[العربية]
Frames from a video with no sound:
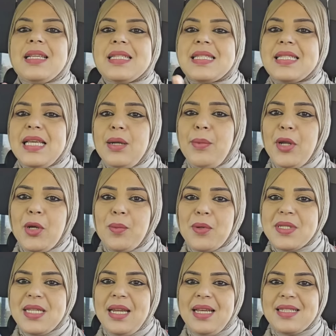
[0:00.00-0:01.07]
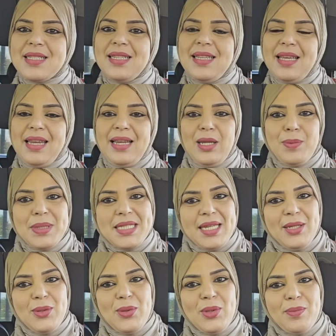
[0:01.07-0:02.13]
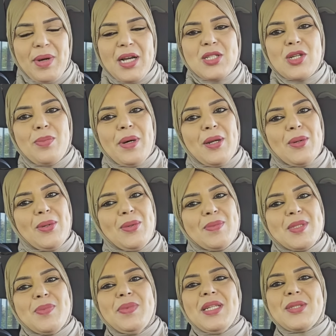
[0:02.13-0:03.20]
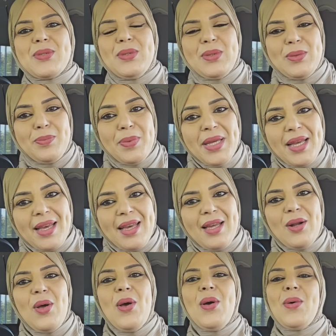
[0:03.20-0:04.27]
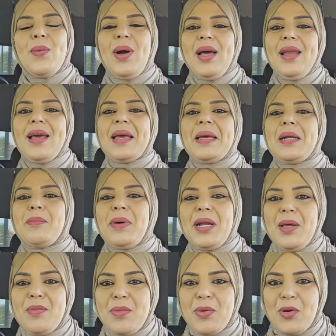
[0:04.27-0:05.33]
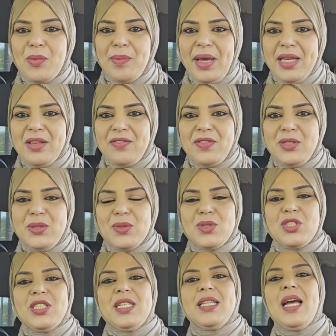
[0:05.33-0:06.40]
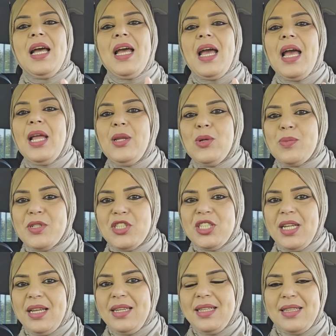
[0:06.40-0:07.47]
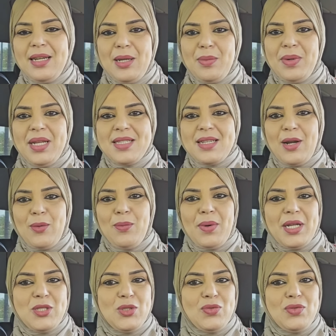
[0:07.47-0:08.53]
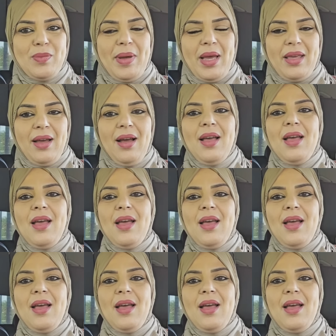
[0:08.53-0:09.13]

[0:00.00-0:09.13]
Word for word: السلام عليكم غزالات كي دايرين لاباس عليكم اش اخباركم نتمنى تكونوا بخير وعلى خير مرحبا بكم معايا في فيديو جديد اليوم جينا ليدل البنات راكم كتشوفوا معايا